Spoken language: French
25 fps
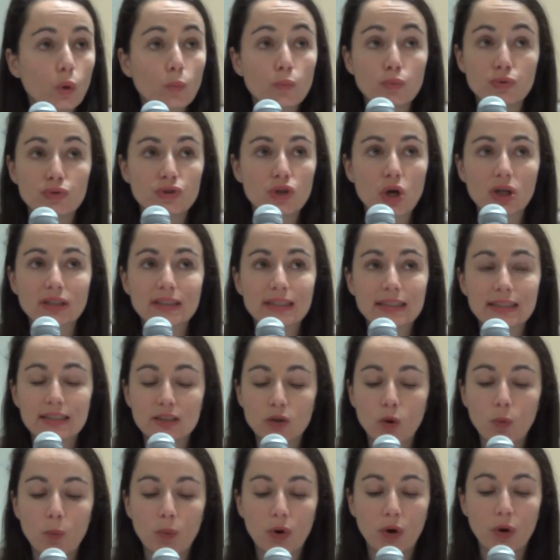plusieurs
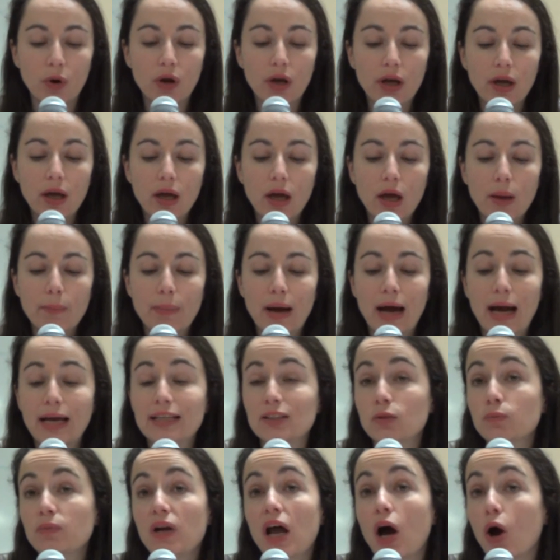exemples. Par
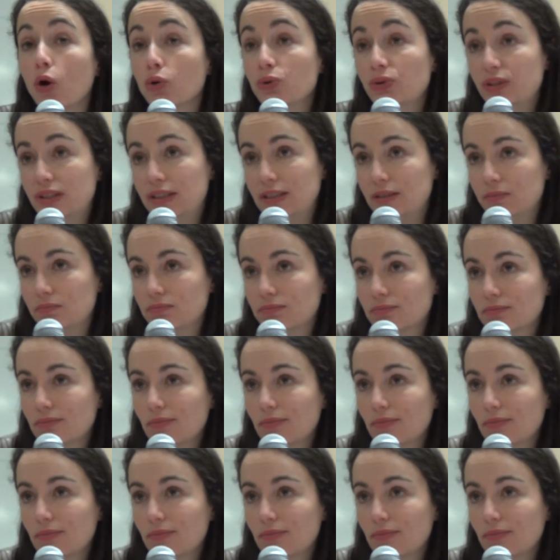exemple, la Russie.